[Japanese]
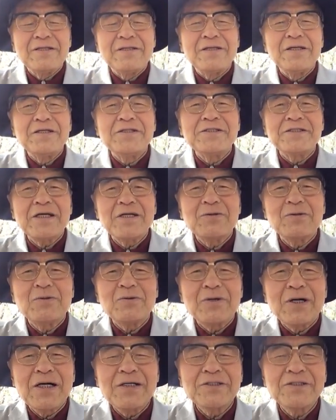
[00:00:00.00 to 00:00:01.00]
電車
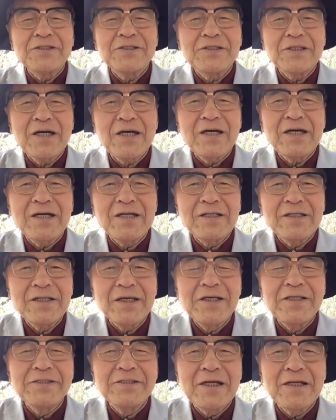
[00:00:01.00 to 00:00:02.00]
の発車
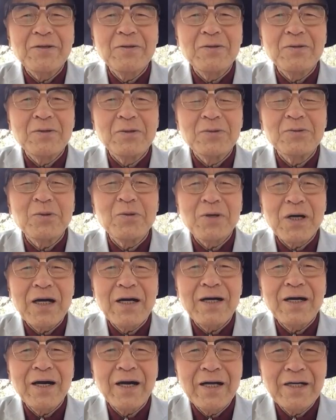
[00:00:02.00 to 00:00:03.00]
停車の音
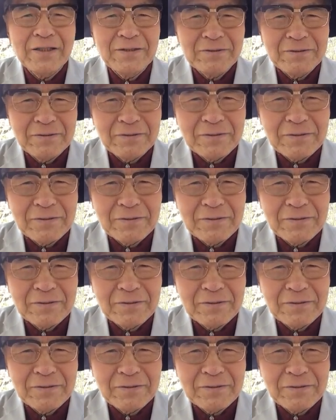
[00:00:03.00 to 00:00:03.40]
が入る